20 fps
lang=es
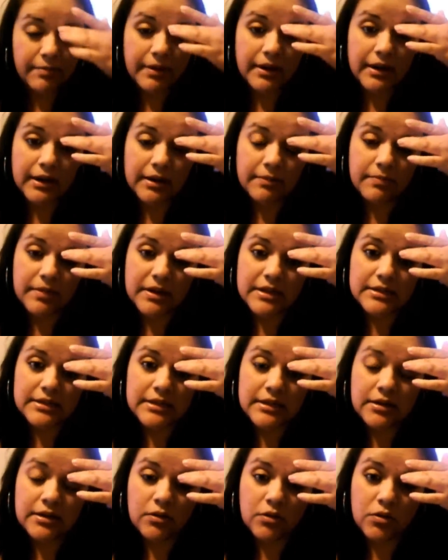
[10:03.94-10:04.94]
para que
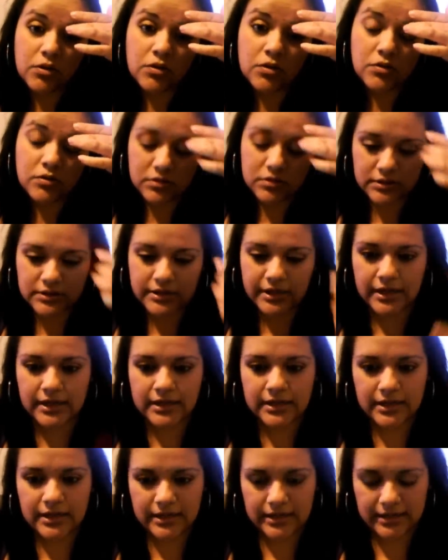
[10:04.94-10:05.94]
pasen y lo conozcan.